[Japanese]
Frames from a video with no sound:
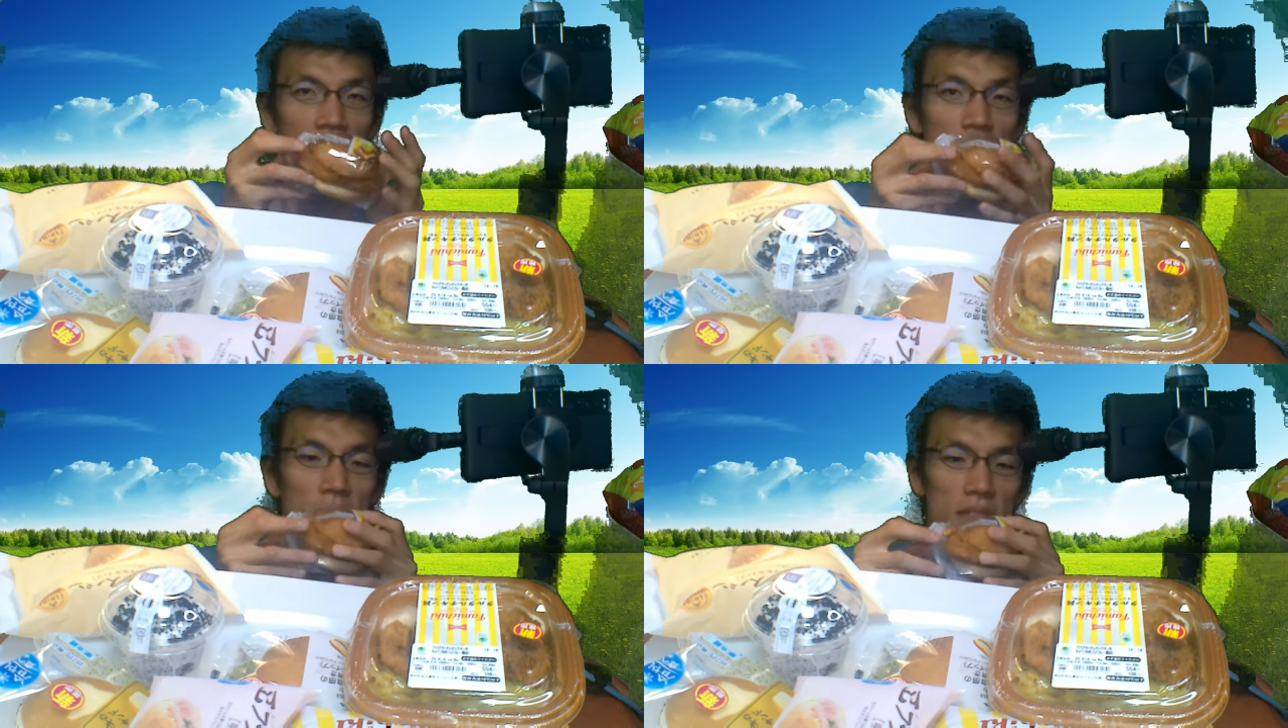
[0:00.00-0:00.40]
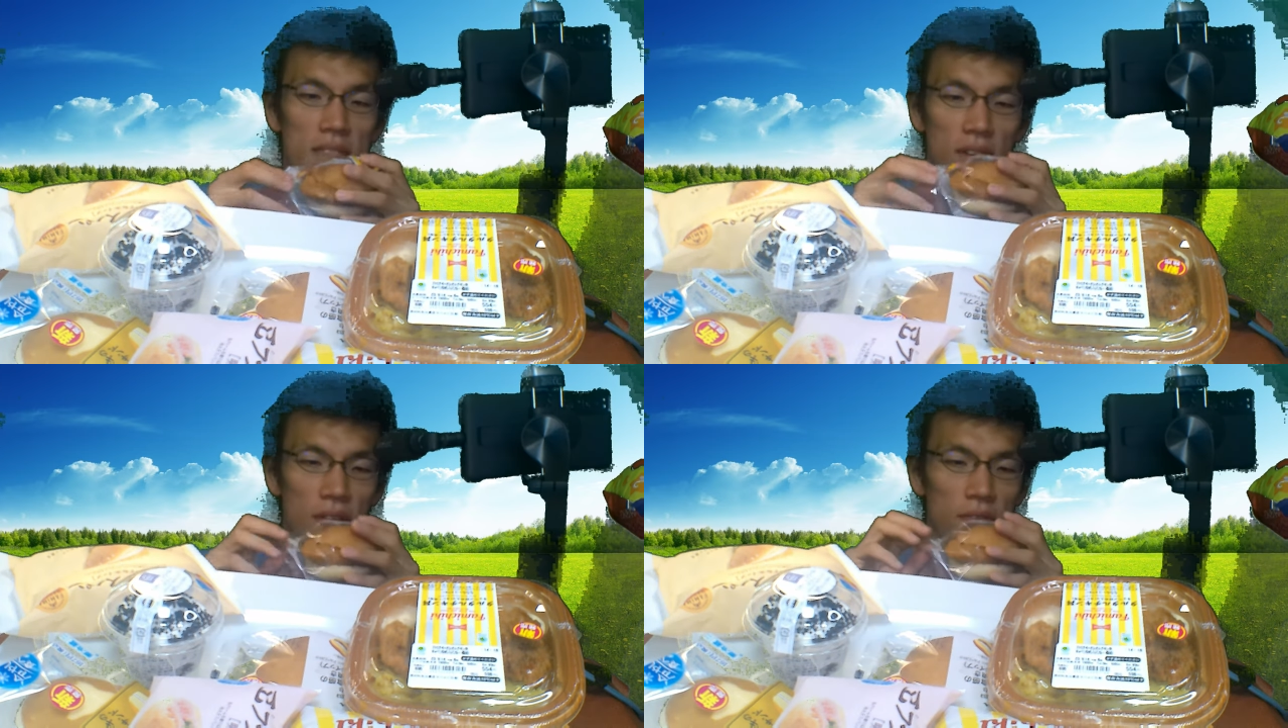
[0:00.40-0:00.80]
ま
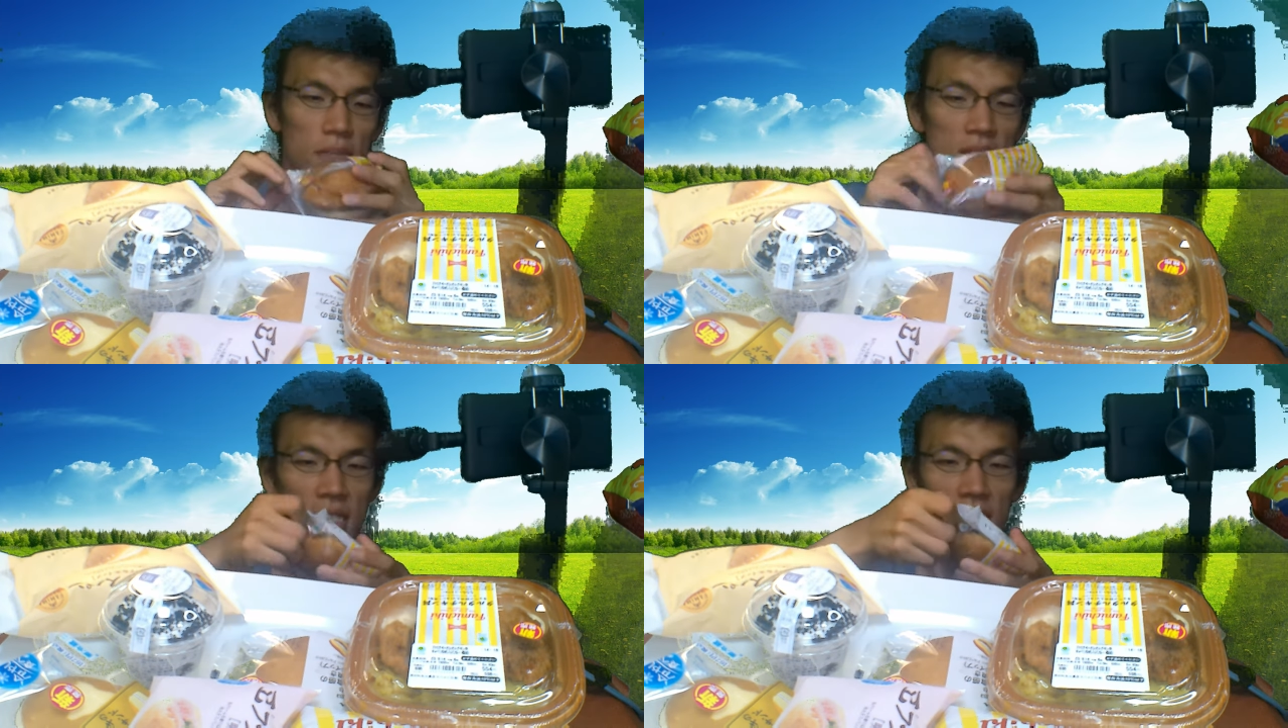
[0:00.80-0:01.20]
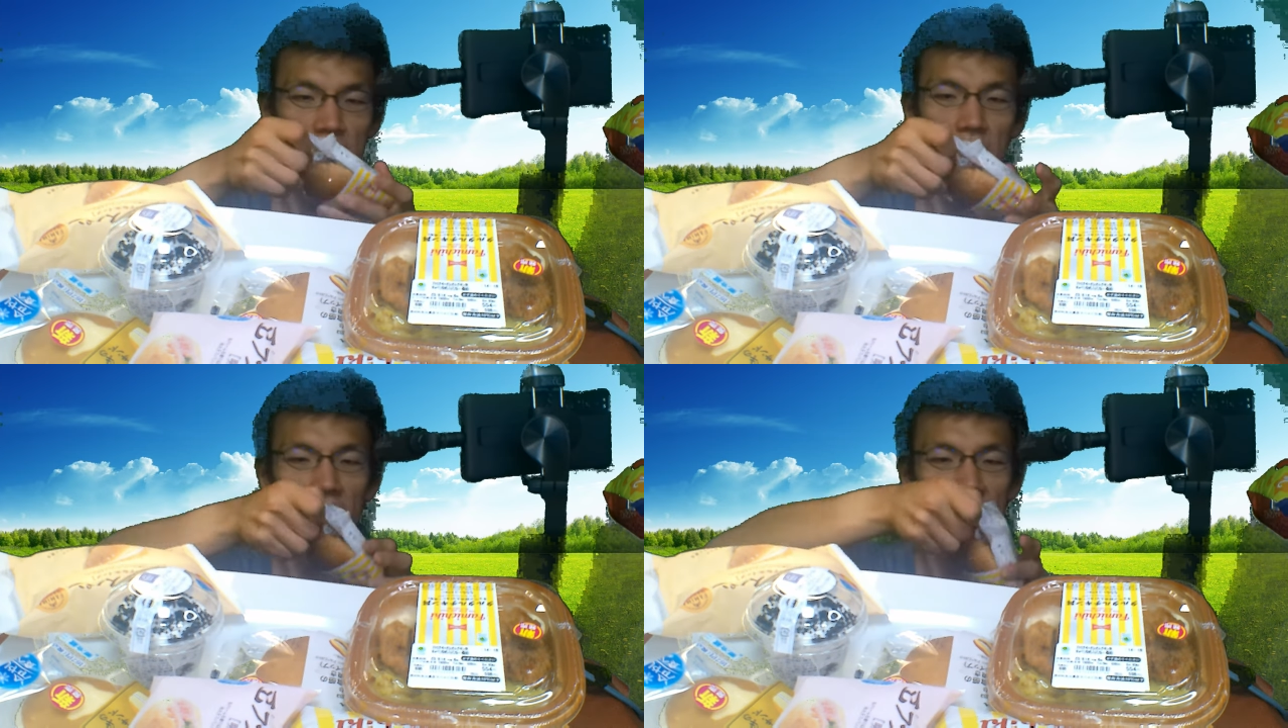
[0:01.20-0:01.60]
ずは
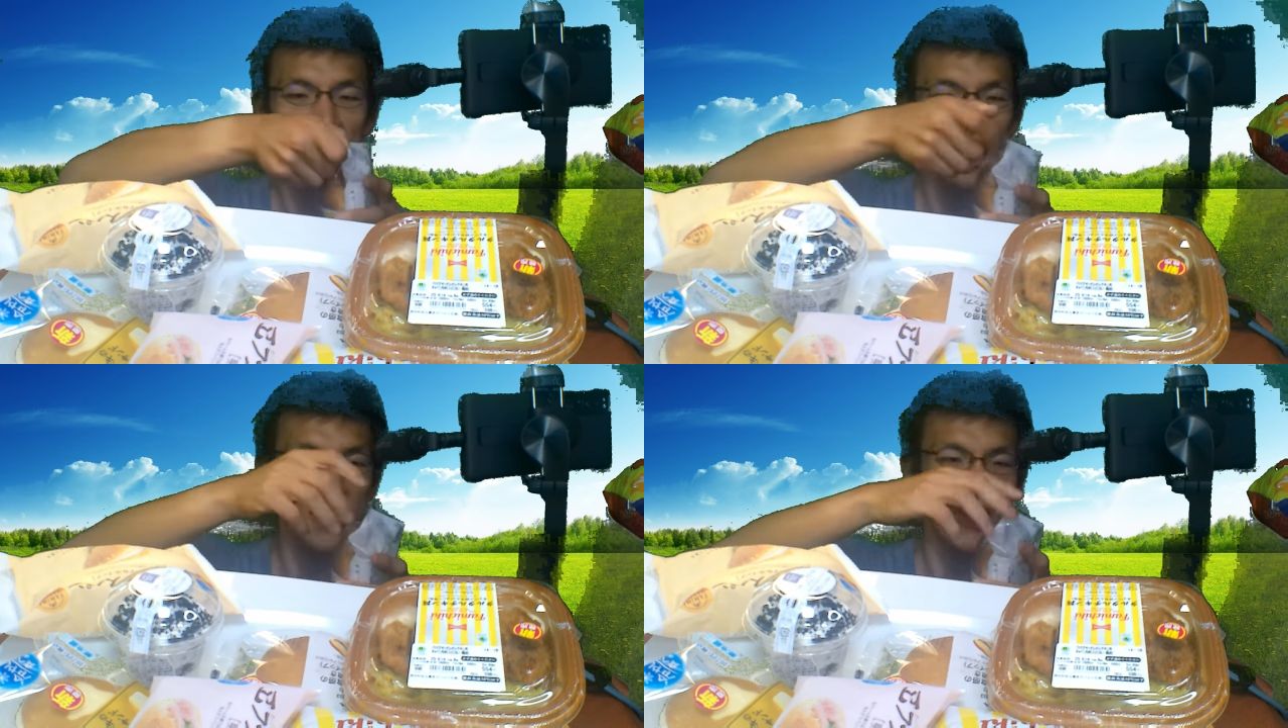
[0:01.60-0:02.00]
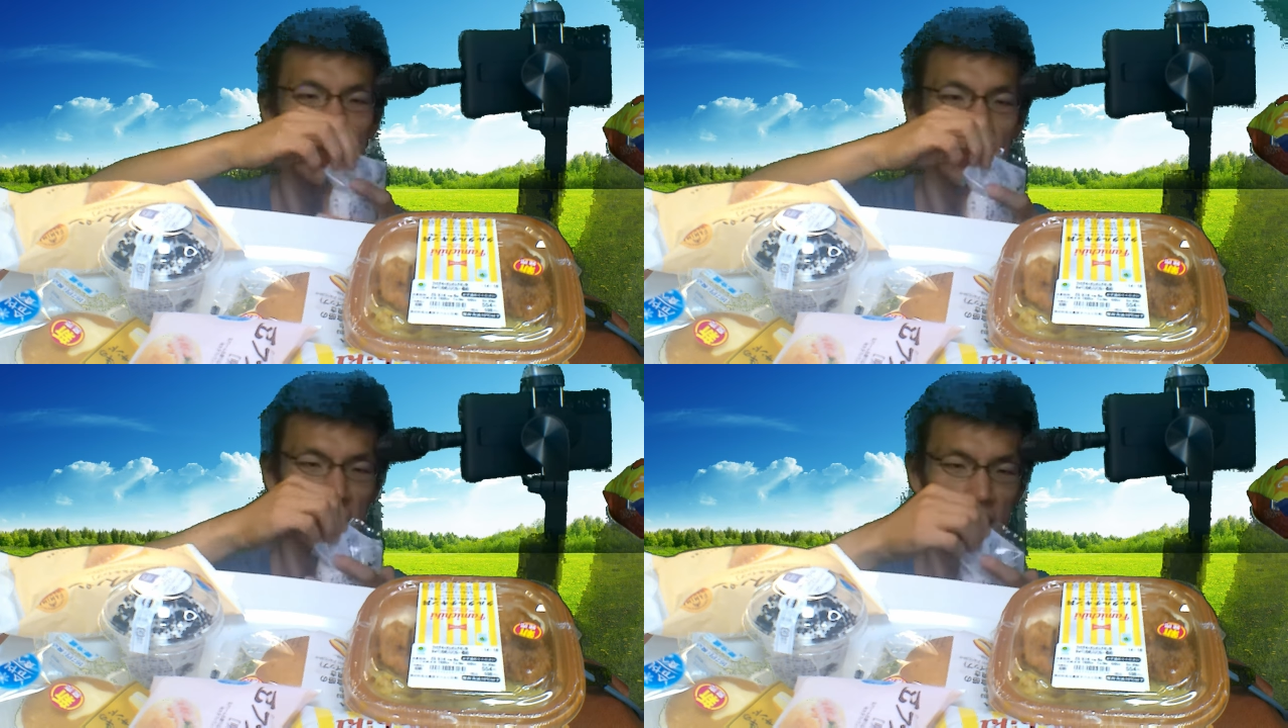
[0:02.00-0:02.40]
ファミチキバーガーから
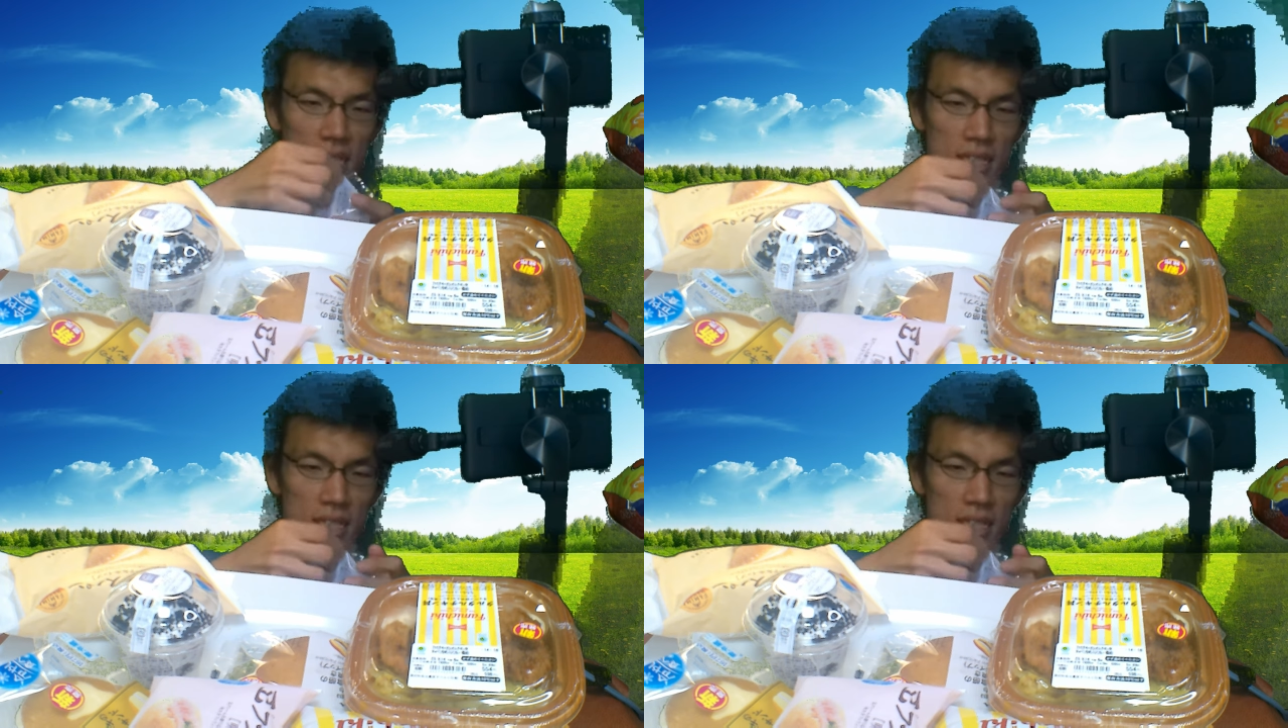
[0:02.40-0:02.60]
食べていき